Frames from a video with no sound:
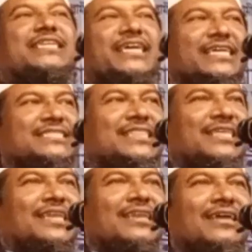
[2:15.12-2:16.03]
কাছে রেখে
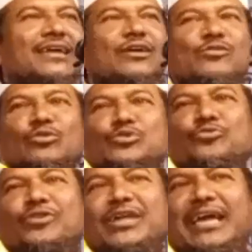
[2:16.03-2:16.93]
যাইতেন
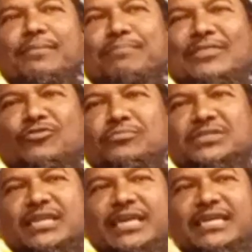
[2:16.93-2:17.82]
অজু করে বাথরুম
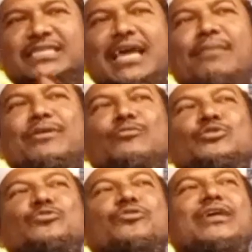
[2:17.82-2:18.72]
সেরে এসে আবার
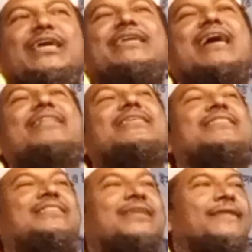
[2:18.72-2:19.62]
অজু করে এটা হাতে
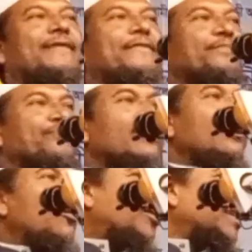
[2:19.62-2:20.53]
দিতেন
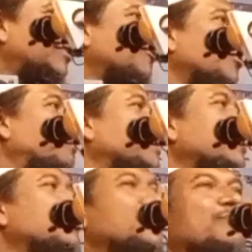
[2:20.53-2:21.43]
হঠাৎ করে
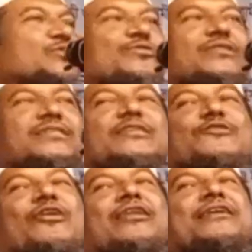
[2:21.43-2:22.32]
পেটের মধ্যে মোসলতেছে
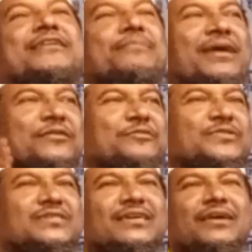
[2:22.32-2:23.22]
টয়লেটের ব্যাগ
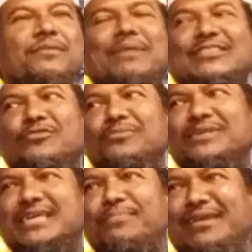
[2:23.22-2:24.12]
হয়েছে
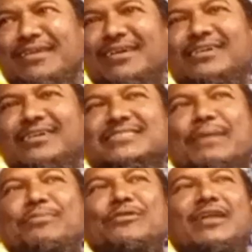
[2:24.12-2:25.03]
বাথরুমে যাবেন
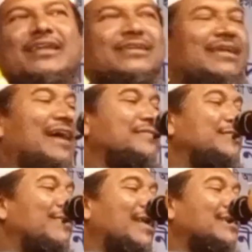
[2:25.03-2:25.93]
সাবিওয়ালার
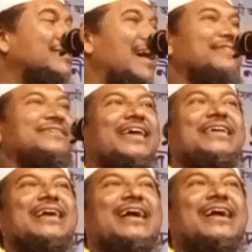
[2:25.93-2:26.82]
আংটিওয়ালার কাছে আংটি
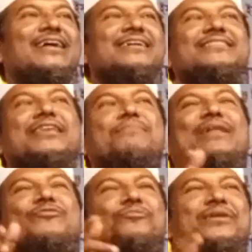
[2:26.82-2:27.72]
রাইখা তিনি
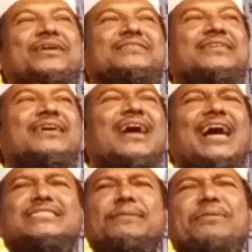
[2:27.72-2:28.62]
বাথরুমে গেছেন
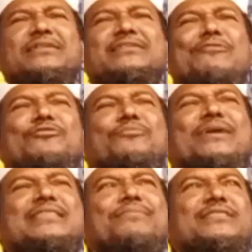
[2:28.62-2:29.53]
আজকে পেটটাও একটু
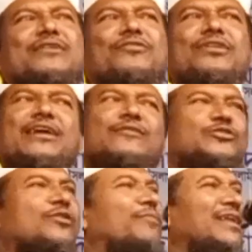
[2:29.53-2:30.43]
ব্যথা ব্যথা করে
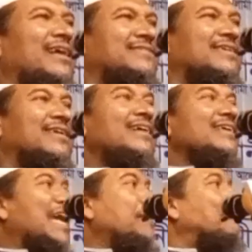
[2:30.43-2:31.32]
একটু সময় লাগছে
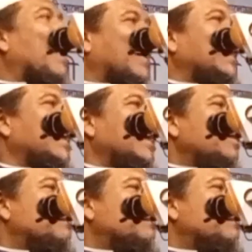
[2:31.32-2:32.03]
এই ফাঁকে